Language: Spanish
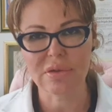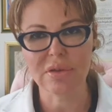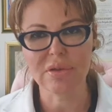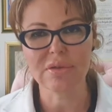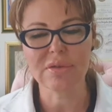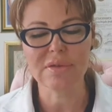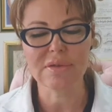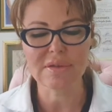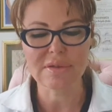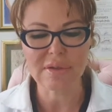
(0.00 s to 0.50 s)

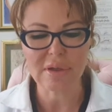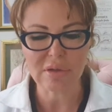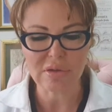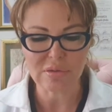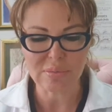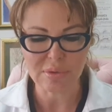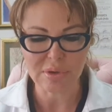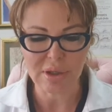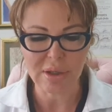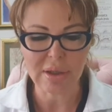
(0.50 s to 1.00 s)
Entonces se
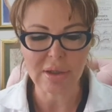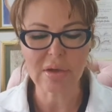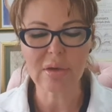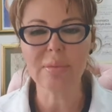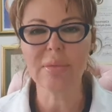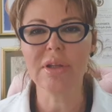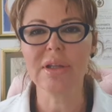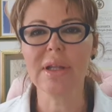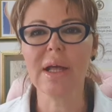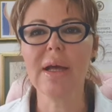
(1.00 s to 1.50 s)
los voy a
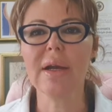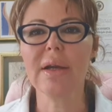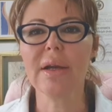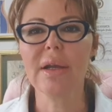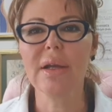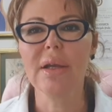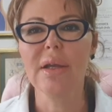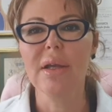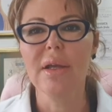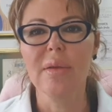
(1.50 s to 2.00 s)
recomendar.
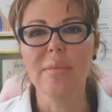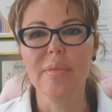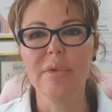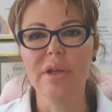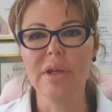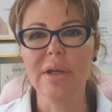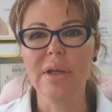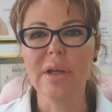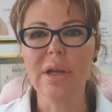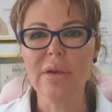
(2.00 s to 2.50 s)

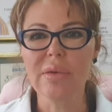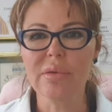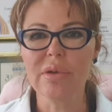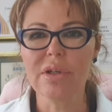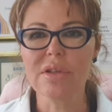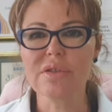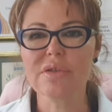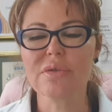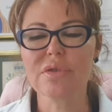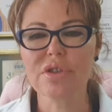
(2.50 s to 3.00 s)
Vienen en un
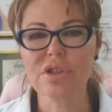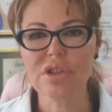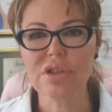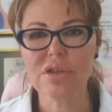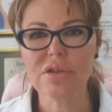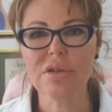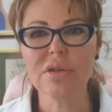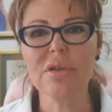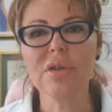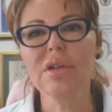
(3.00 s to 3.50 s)

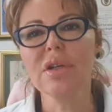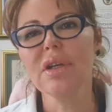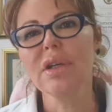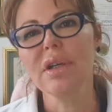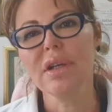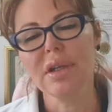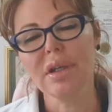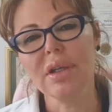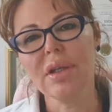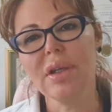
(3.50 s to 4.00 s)
estuchito
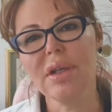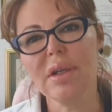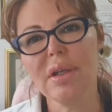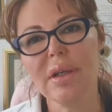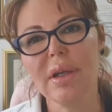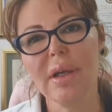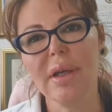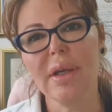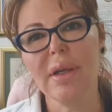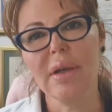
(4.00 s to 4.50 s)

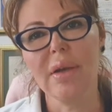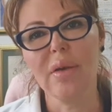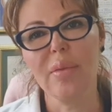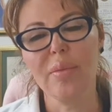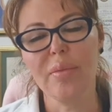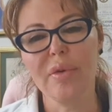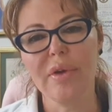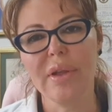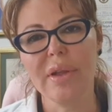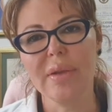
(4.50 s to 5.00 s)
y eh, lo
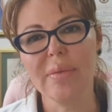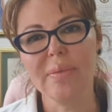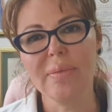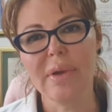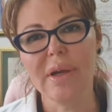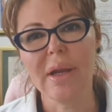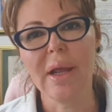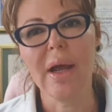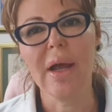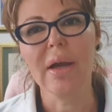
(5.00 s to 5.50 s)
pueden
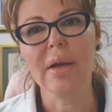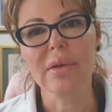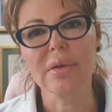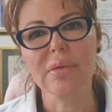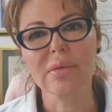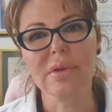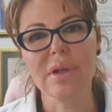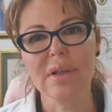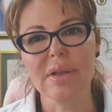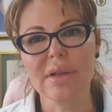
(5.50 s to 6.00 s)
manejar
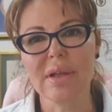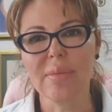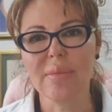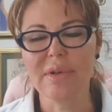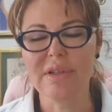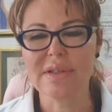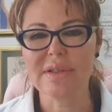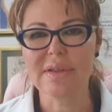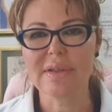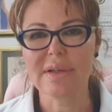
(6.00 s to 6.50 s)
durante el
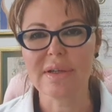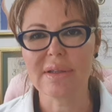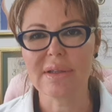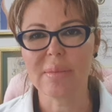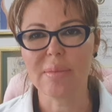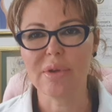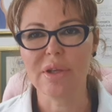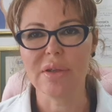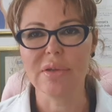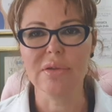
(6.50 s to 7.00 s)
mes de
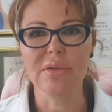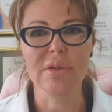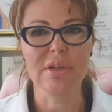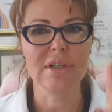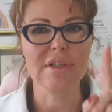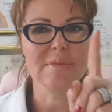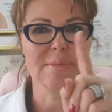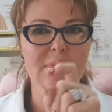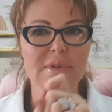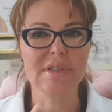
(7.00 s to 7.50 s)
tratamiento.
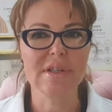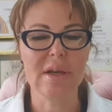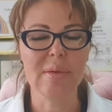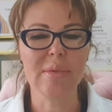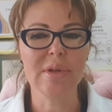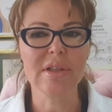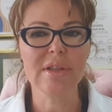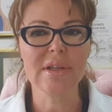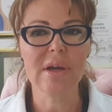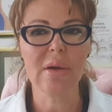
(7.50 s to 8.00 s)

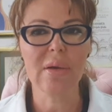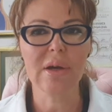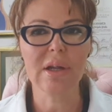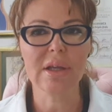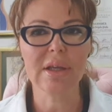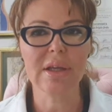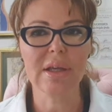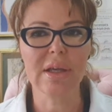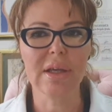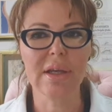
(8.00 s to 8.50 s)
Especialmente
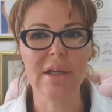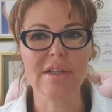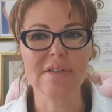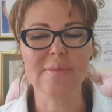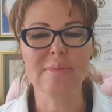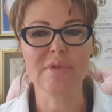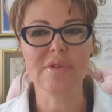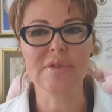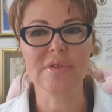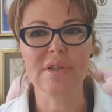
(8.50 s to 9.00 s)
ahora que las
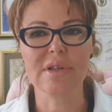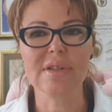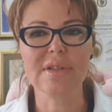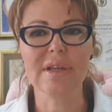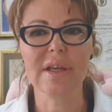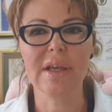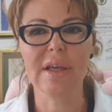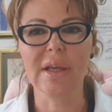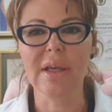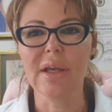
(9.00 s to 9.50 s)
personas
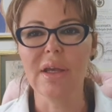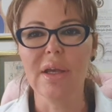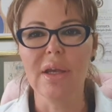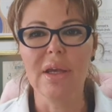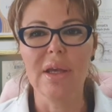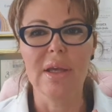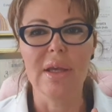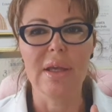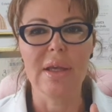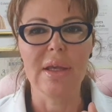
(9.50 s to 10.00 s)
que
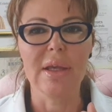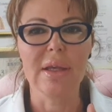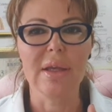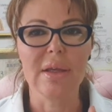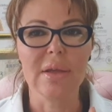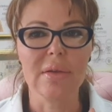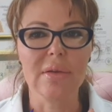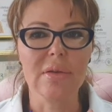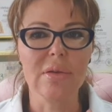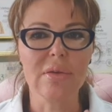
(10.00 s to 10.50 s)

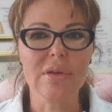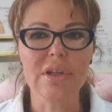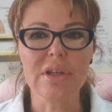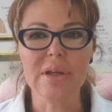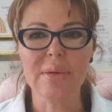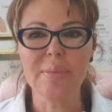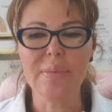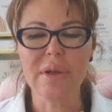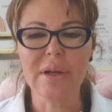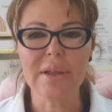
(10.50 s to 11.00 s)
eh, no
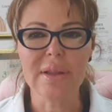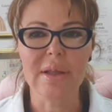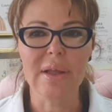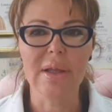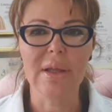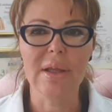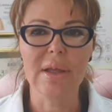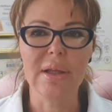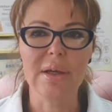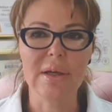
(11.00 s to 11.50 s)
quieren
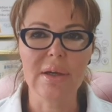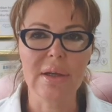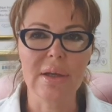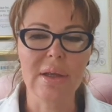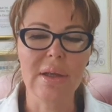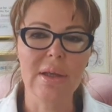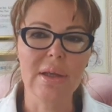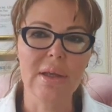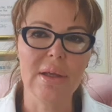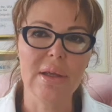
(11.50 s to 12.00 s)
perder
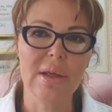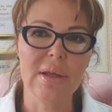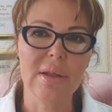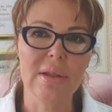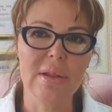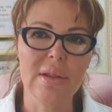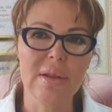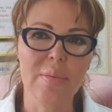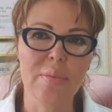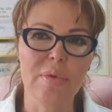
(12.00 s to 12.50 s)
eh,
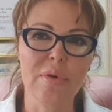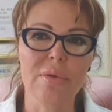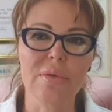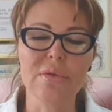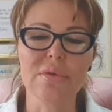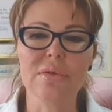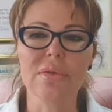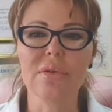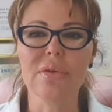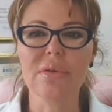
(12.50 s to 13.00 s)
de
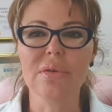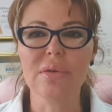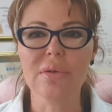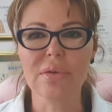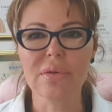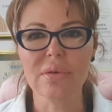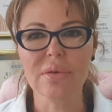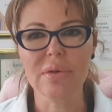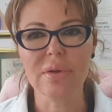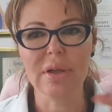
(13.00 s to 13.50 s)

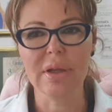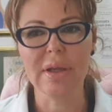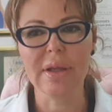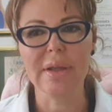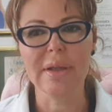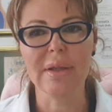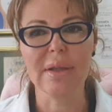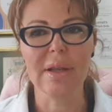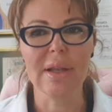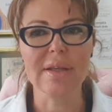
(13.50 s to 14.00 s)
pronto
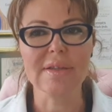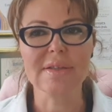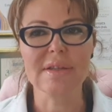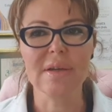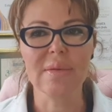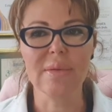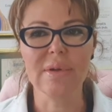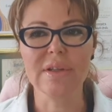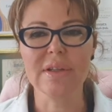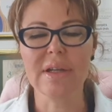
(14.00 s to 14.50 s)
la
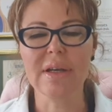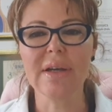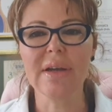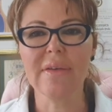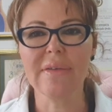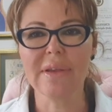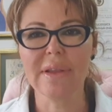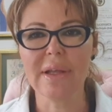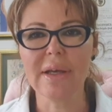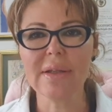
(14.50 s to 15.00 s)
silueta en
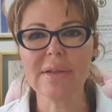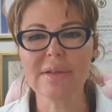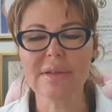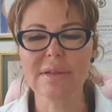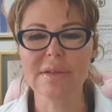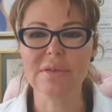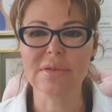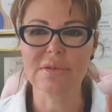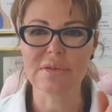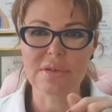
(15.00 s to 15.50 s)
Navidad,
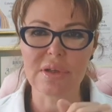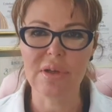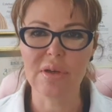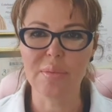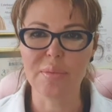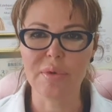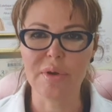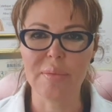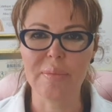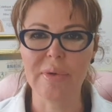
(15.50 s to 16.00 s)
entonces lo
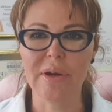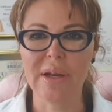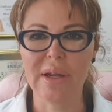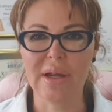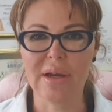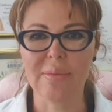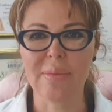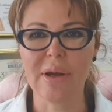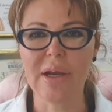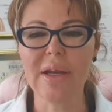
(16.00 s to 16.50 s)
pueden
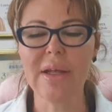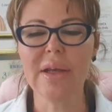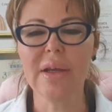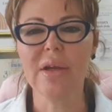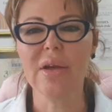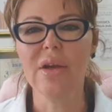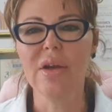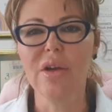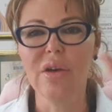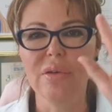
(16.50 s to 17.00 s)
manejar, ¿vale?
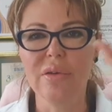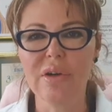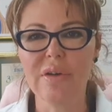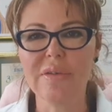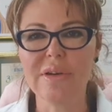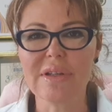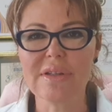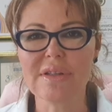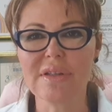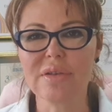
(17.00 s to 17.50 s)
Un
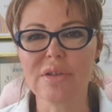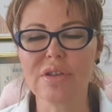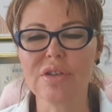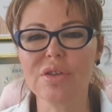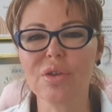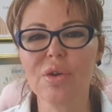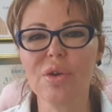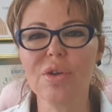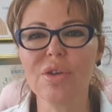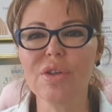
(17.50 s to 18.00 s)
abracito a
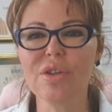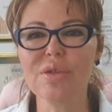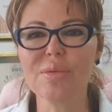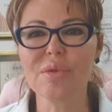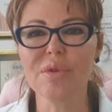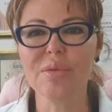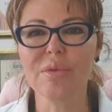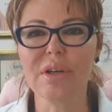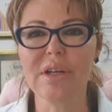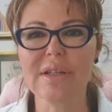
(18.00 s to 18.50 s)
todos,
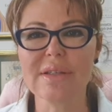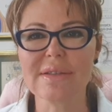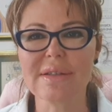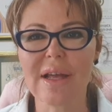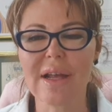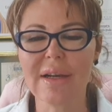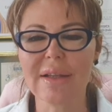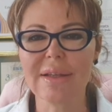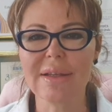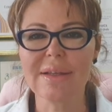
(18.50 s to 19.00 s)
muy buenas
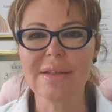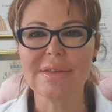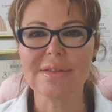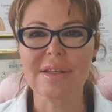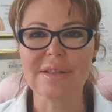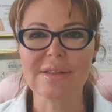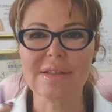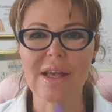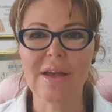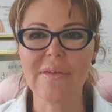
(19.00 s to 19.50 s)
tardes.
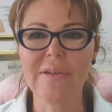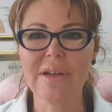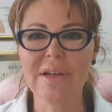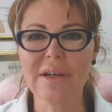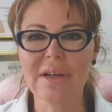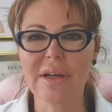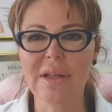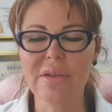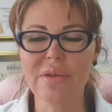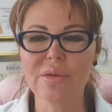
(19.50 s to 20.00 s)
Ya saben,
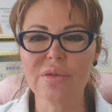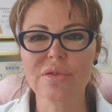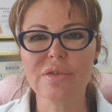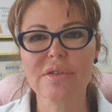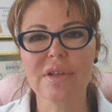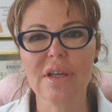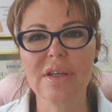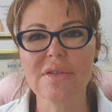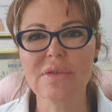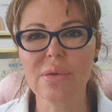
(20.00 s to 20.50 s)

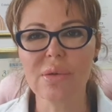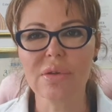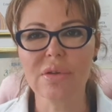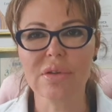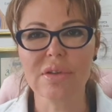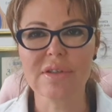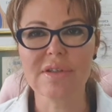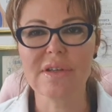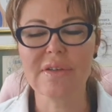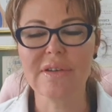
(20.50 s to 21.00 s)
Redux
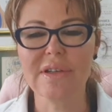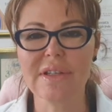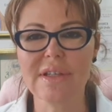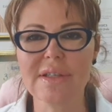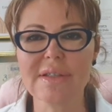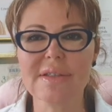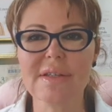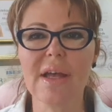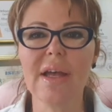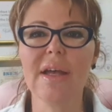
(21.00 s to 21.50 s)
Escultores de
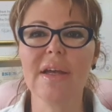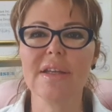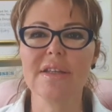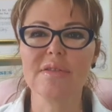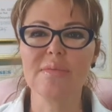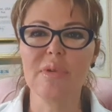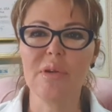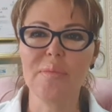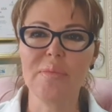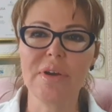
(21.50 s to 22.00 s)
Belleza es
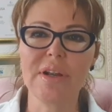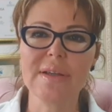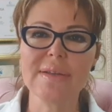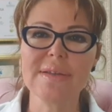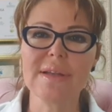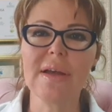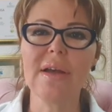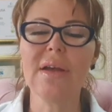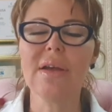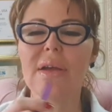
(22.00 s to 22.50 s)
mi
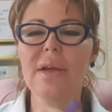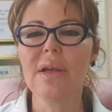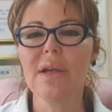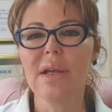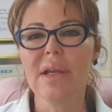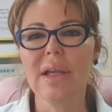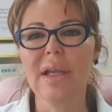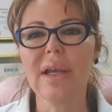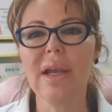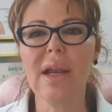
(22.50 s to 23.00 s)
empresa
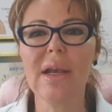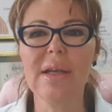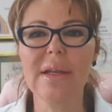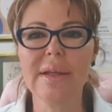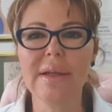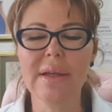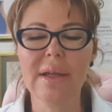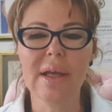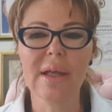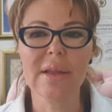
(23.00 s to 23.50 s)
y la
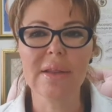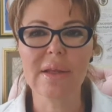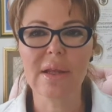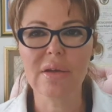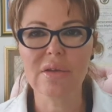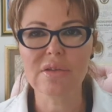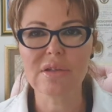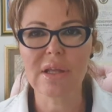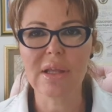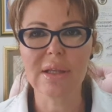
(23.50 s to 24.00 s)
línea de
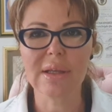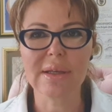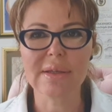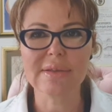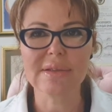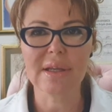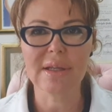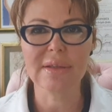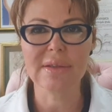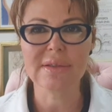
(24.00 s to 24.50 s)
los
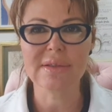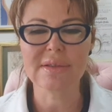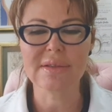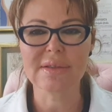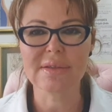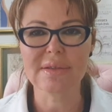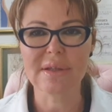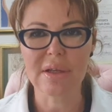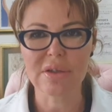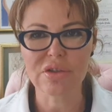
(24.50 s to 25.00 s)
adelgazantes
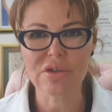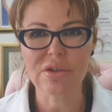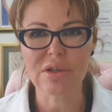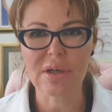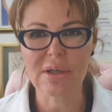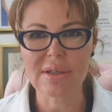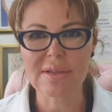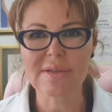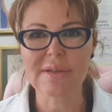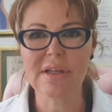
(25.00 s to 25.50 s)
es
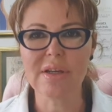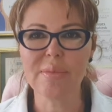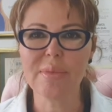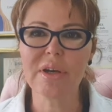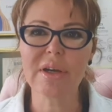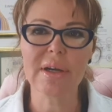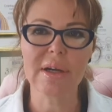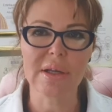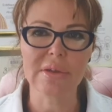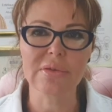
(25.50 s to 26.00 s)
Natural
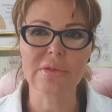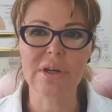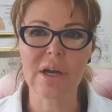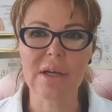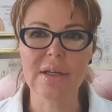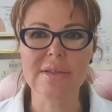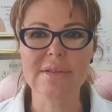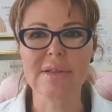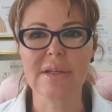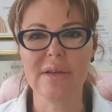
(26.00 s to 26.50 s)
Slimmer,
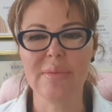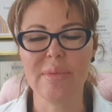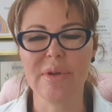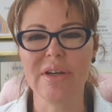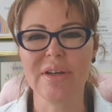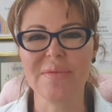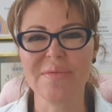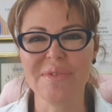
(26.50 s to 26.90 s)
Natural Slimmer.